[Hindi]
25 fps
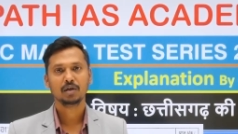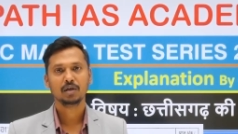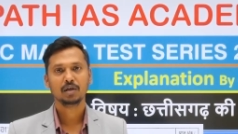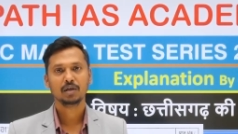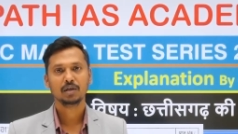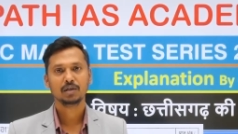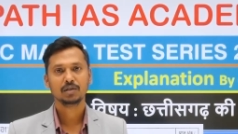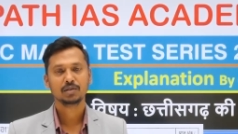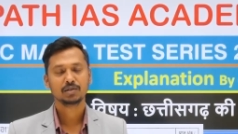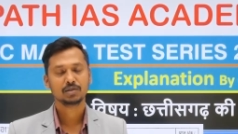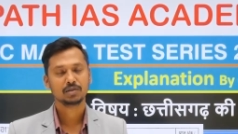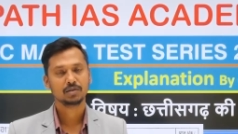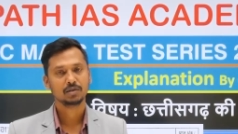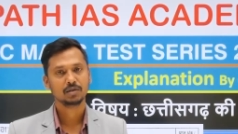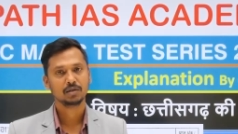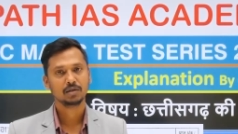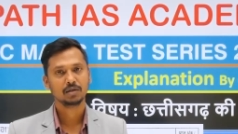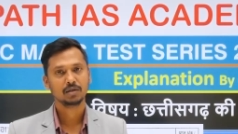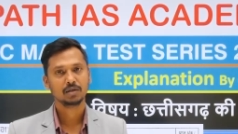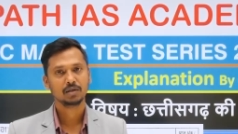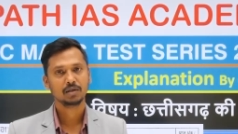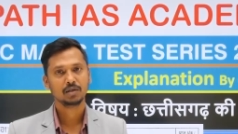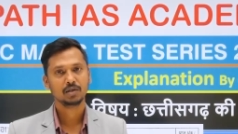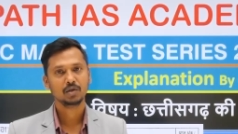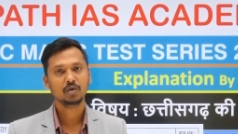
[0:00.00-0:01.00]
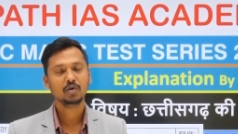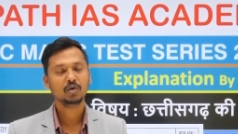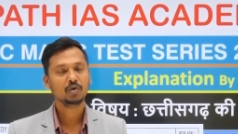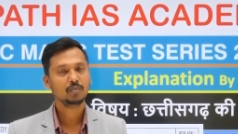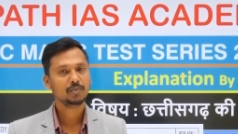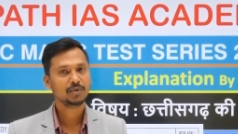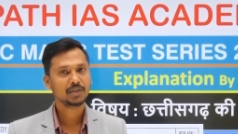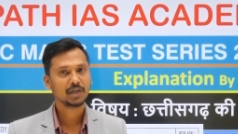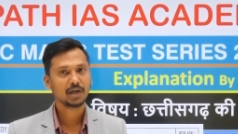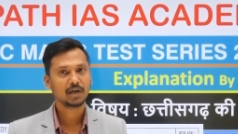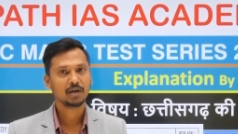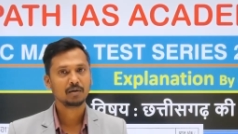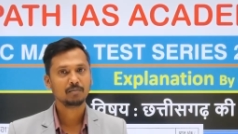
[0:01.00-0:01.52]
इस यूट्यूब
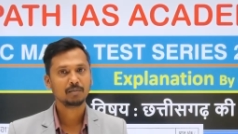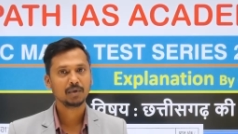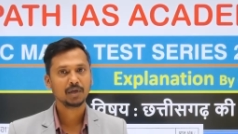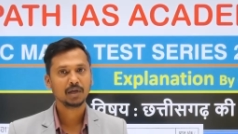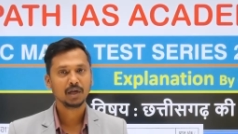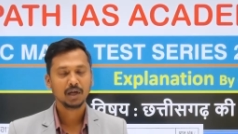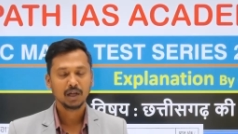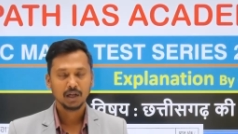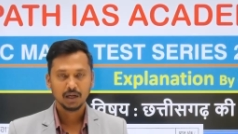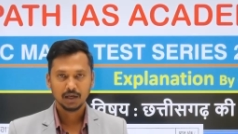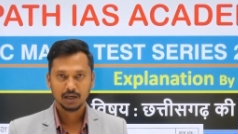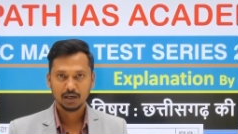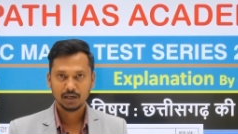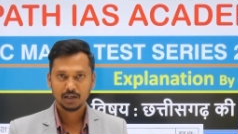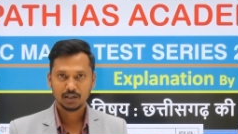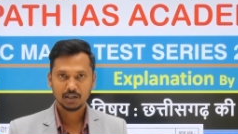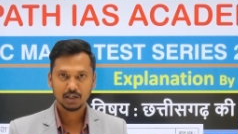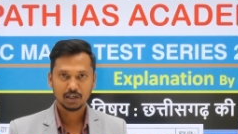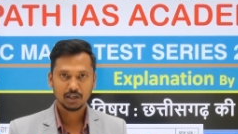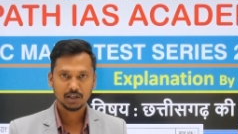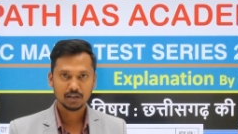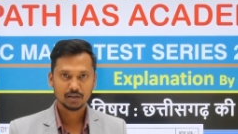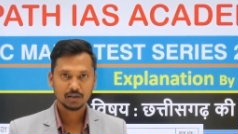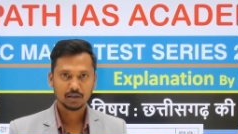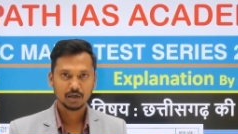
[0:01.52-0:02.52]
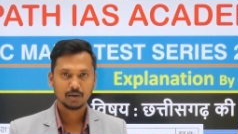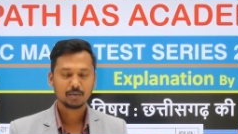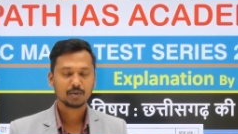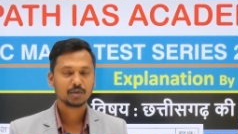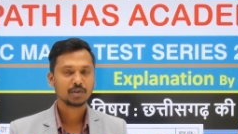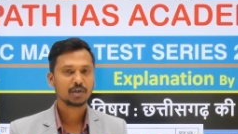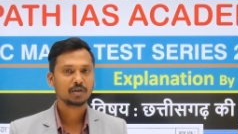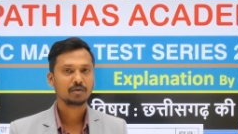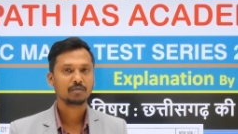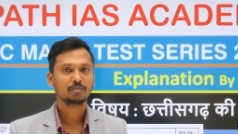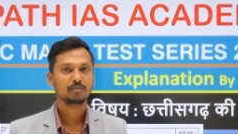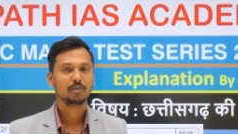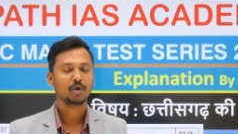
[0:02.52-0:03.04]
चैनल में नीचे
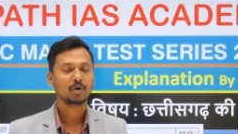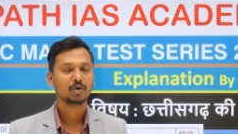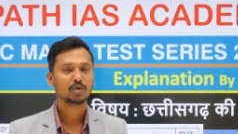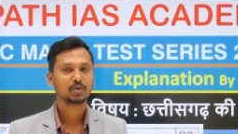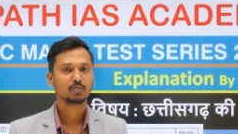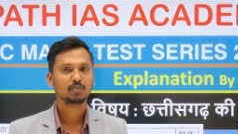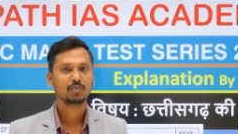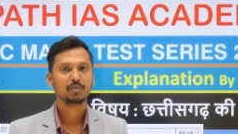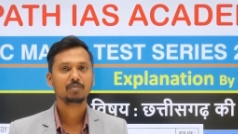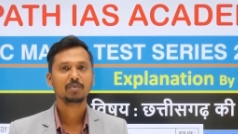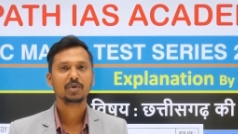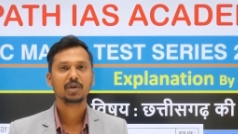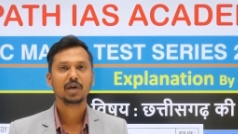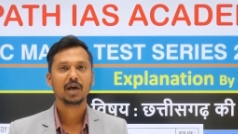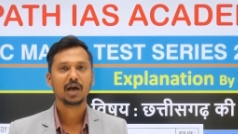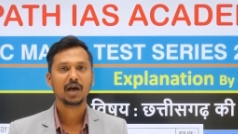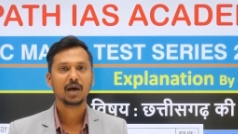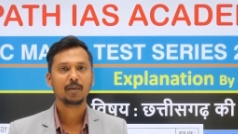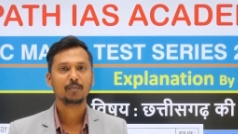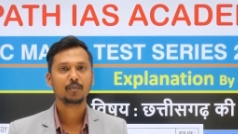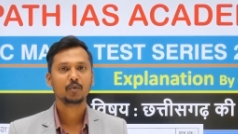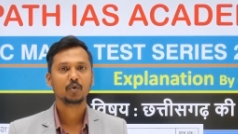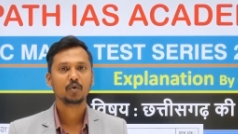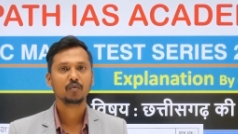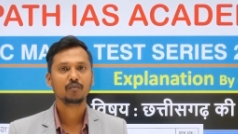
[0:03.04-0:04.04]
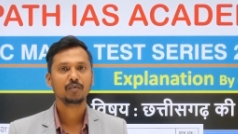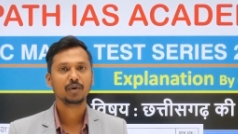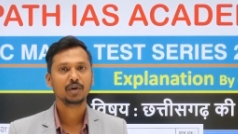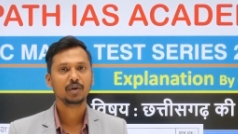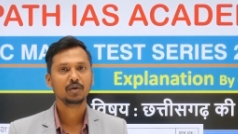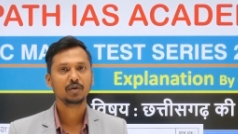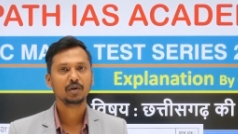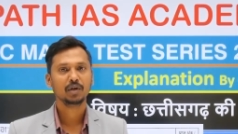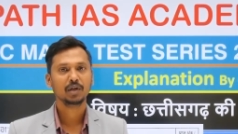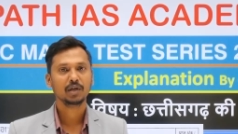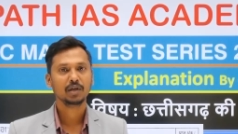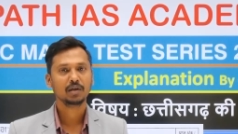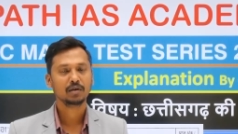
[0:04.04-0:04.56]
डिस्क्रिप्शन बॉक्स में भी आपको
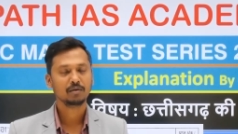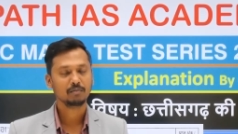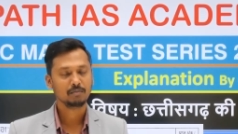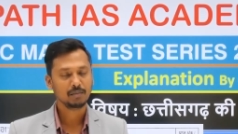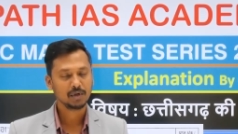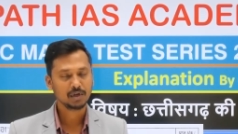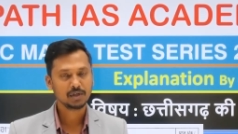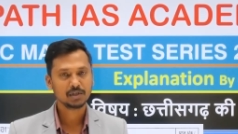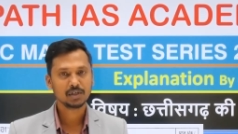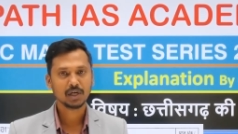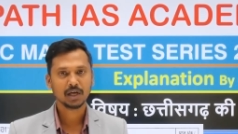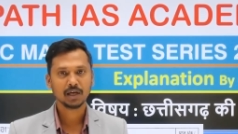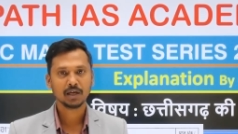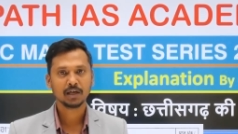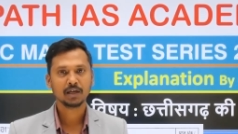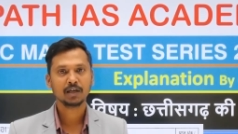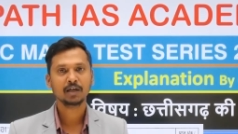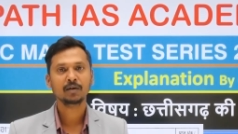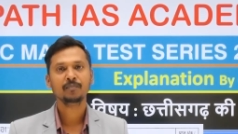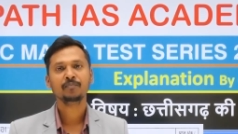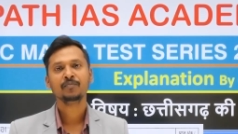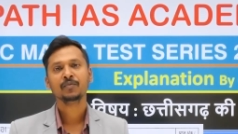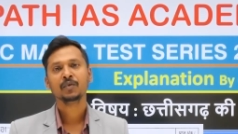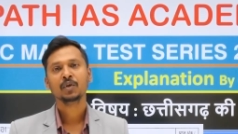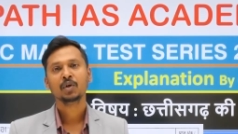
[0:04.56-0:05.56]
वीडियो लिंक मिल जाएगा